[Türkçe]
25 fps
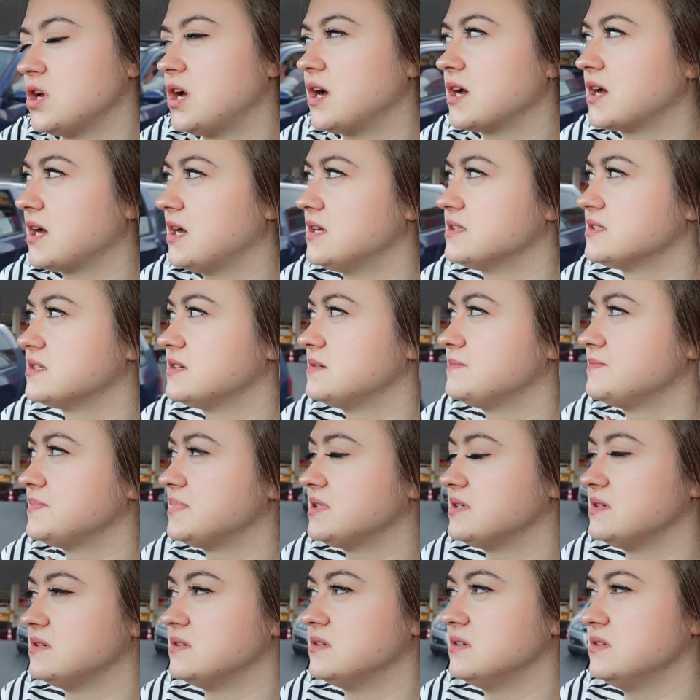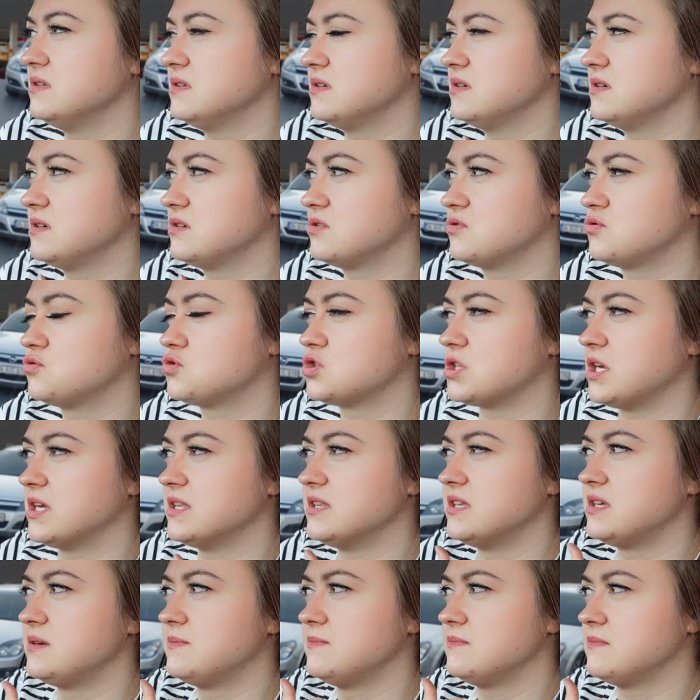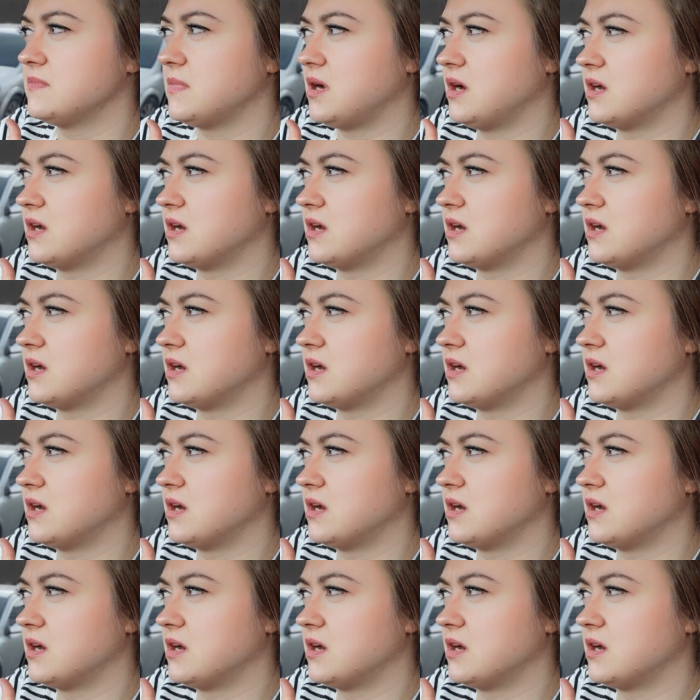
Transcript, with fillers: Hakan da bir kuzenlerim